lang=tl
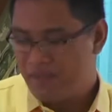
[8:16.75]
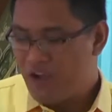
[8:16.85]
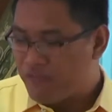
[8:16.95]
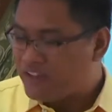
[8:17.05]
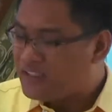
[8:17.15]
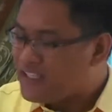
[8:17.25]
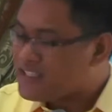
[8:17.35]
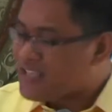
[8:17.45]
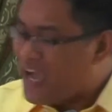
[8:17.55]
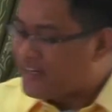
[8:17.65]
for the
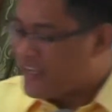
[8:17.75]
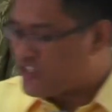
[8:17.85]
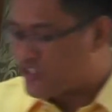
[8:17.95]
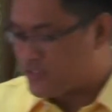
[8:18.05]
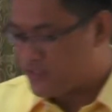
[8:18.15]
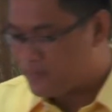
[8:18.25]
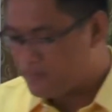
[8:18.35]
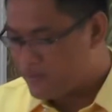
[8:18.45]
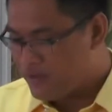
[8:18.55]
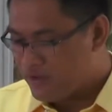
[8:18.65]
discouraged,
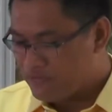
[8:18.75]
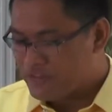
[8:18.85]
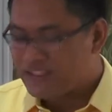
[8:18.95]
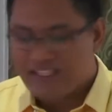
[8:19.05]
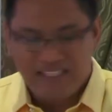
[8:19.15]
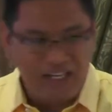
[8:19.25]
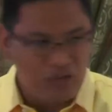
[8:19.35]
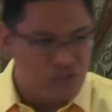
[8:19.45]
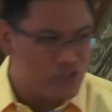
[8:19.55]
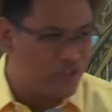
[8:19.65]
for the
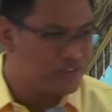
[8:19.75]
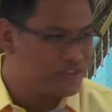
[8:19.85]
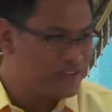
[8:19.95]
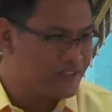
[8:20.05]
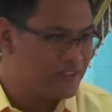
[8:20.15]
disillusioned,